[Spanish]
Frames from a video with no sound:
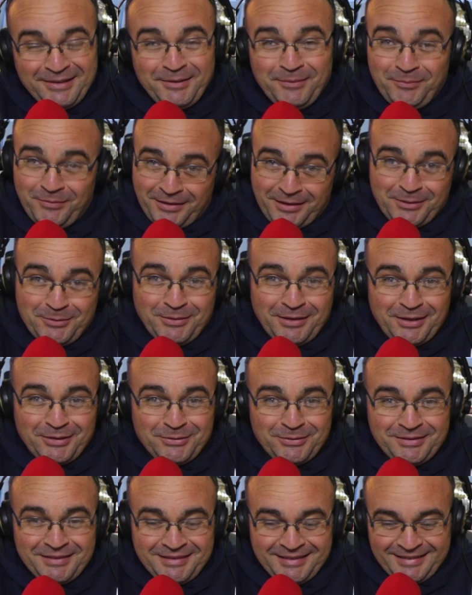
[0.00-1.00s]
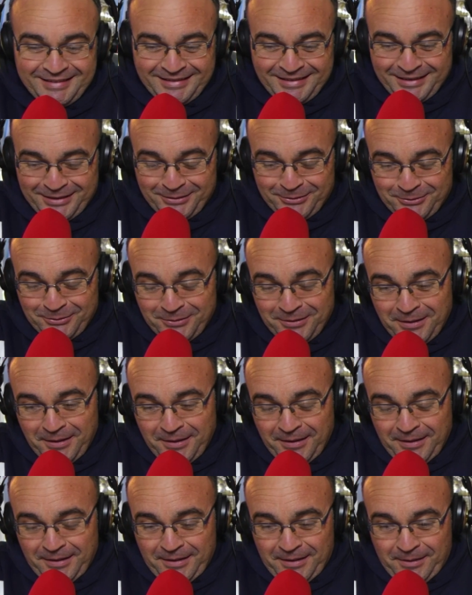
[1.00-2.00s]
que una suerte tenerlo.
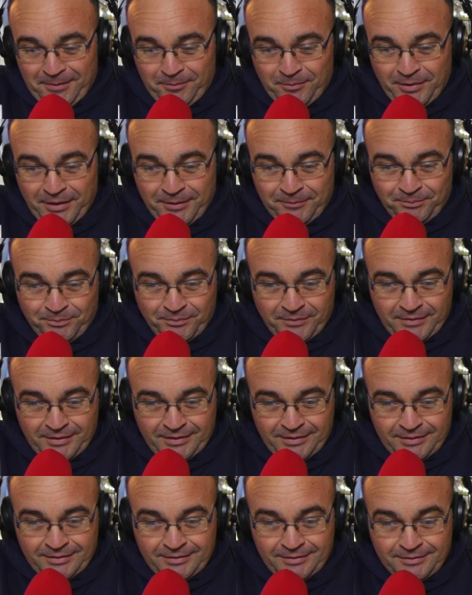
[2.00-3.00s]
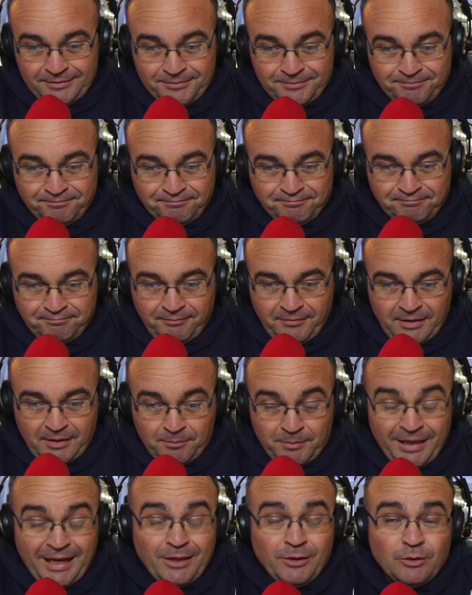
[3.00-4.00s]
Bien, eh,
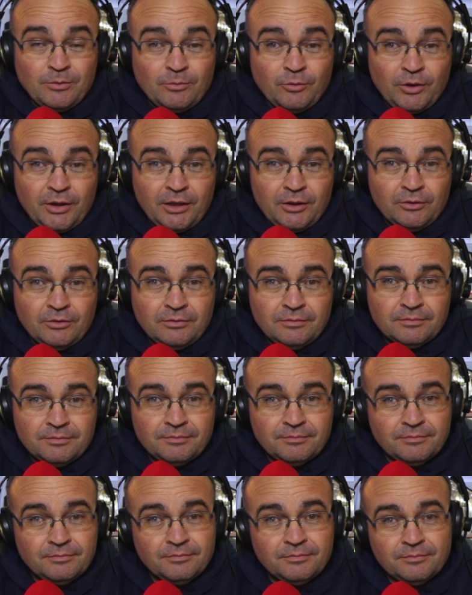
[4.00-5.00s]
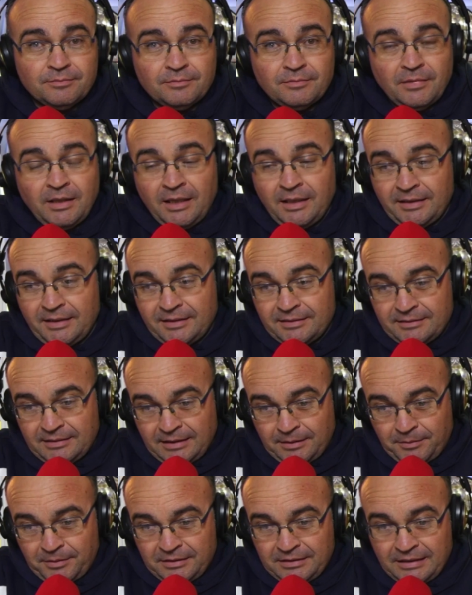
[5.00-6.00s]
Brandon Moreno, al que
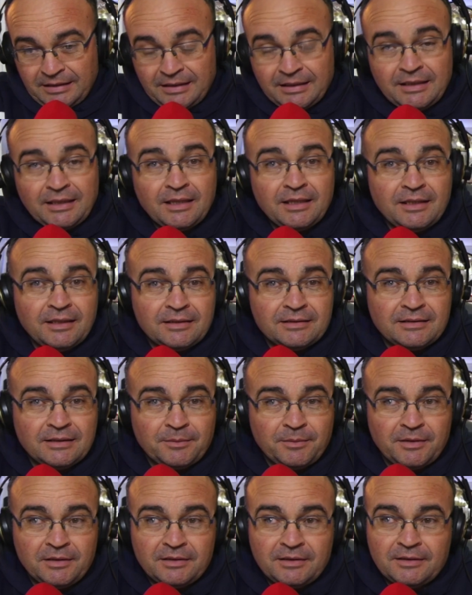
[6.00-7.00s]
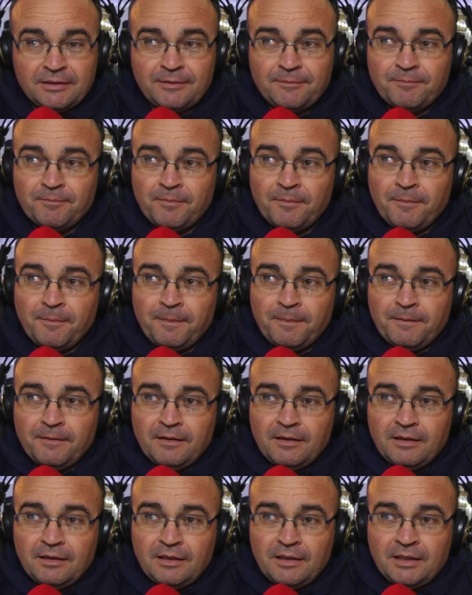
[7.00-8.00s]
entrevisté recientemente,
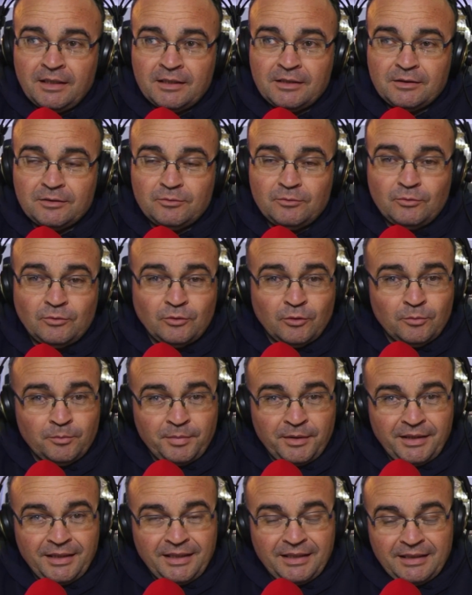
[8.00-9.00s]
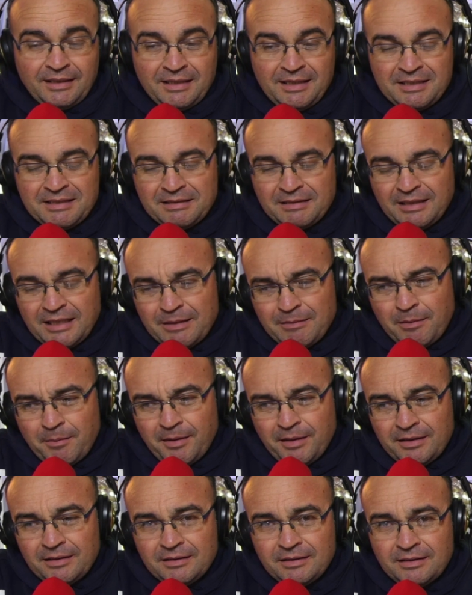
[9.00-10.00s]
es un hombre que es
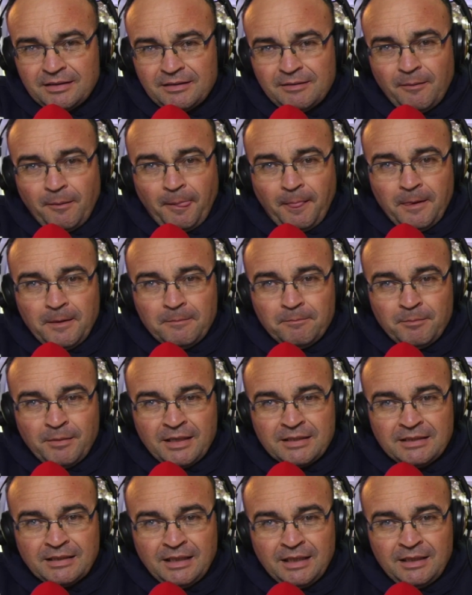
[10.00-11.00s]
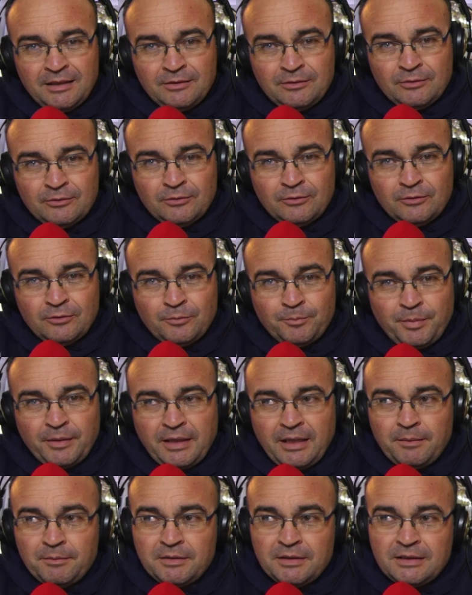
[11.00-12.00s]
levemente más alto,
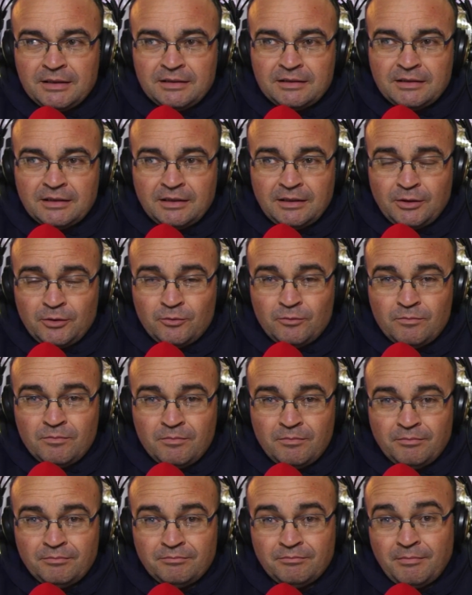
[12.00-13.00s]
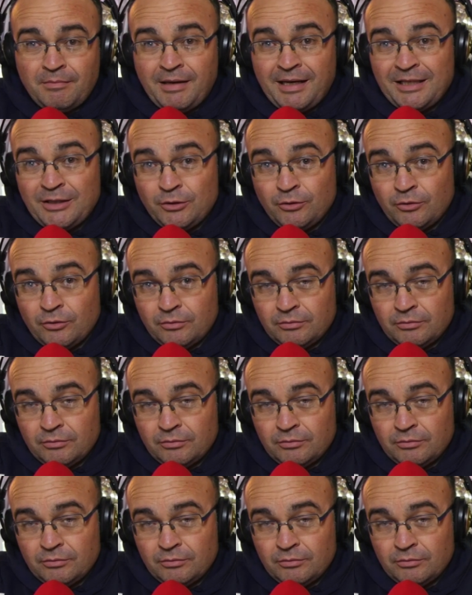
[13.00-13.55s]
para mí tiene un mayor